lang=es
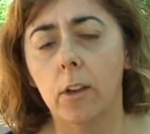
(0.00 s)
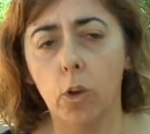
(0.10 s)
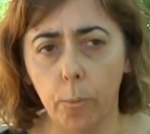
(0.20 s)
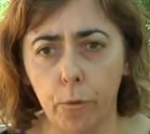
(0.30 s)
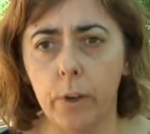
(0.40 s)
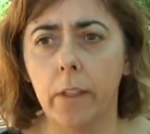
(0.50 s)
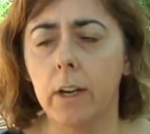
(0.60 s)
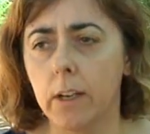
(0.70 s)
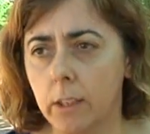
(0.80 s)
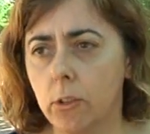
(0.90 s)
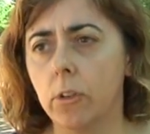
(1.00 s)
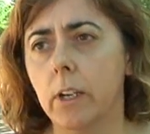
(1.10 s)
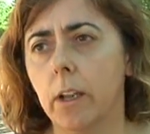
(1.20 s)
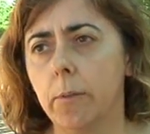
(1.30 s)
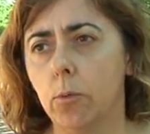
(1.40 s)
como fuera en
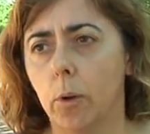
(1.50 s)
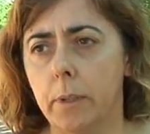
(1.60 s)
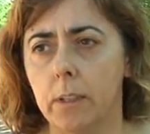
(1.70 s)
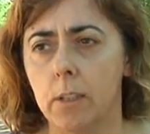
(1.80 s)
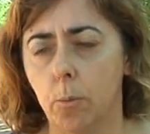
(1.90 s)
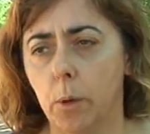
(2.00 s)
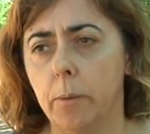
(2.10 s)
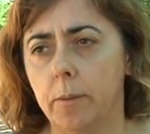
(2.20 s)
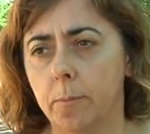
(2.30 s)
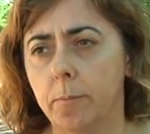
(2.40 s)
el que habitualmente se mueven.